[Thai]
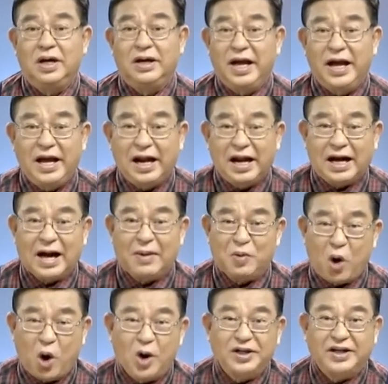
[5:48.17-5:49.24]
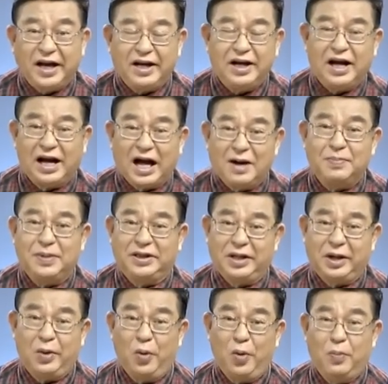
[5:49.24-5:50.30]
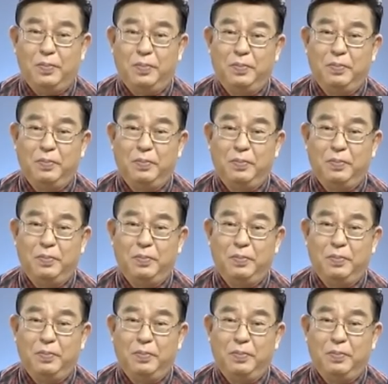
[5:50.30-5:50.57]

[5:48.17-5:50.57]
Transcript: นี่แหละครับของจริงในการปฏิรูป